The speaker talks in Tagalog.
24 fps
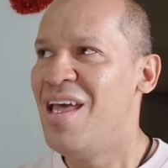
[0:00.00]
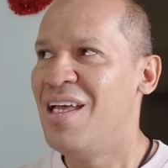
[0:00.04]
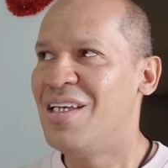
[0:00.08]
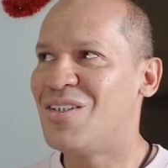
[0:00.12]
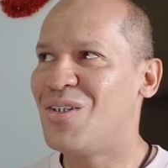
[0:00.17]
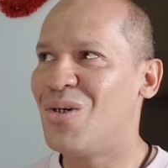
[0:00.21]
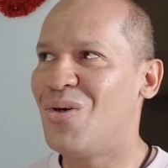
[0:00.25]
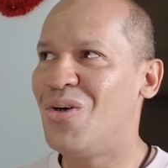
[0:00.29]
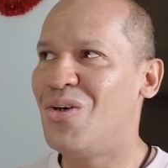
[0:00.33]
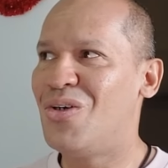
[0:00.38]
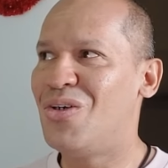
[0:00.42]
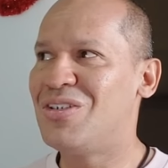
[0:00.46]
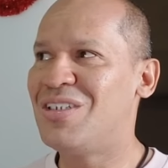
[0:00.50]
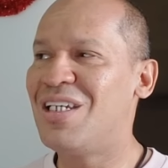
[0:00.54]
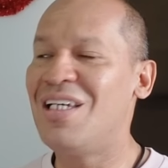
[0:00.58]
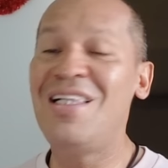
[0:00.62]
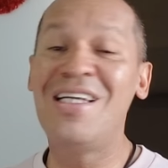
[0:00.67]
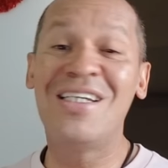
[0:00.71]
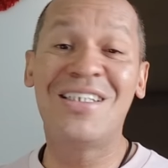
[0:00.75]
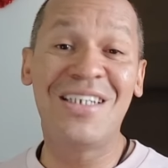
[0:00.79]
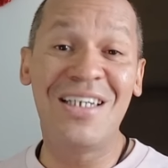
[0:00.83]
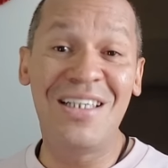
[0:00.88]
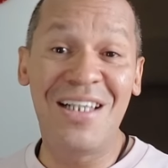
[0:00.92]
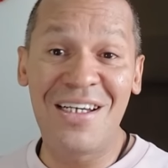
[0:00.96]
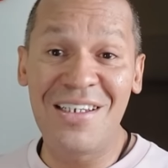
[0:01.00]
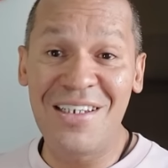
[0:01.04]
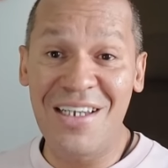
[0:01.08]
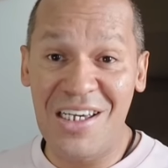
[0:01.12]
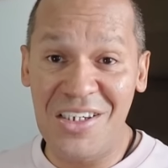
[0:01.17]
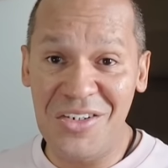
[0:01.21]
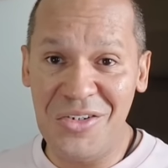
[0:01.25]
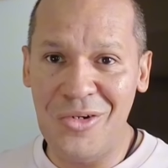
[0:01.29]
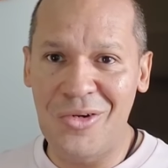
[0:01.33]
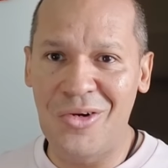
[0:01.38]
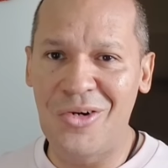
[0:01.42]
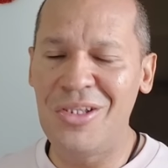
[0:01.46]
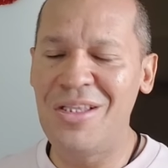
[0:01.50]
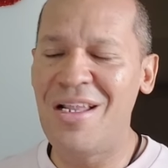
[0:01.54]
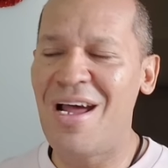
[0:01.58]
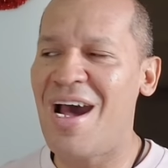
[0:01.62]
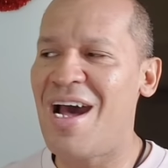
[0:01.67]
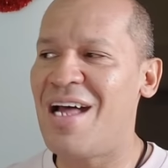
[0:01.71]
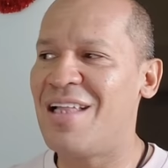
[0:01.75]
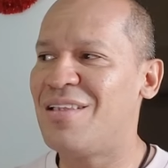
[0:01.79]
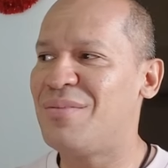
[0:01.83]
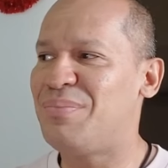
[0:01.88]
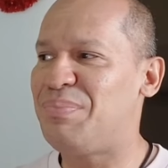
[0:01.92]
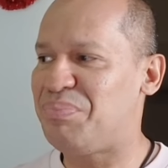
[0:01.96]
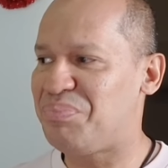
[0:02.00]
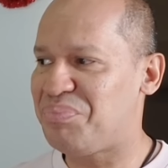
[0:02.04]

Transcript: So, sila-sila na yon at